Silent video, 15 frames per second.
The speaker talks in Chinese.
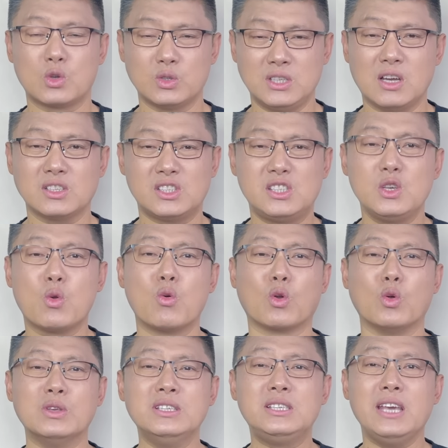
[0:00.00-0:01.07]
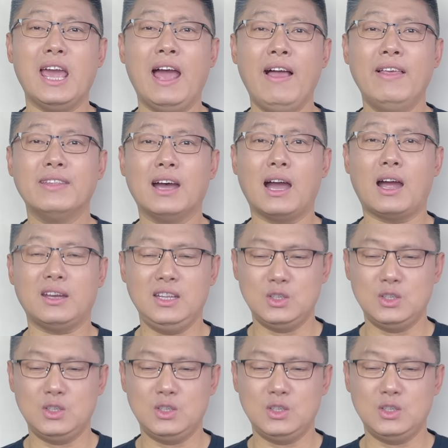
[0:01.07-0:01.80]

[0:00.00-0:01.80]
就像西贡沦陷啊，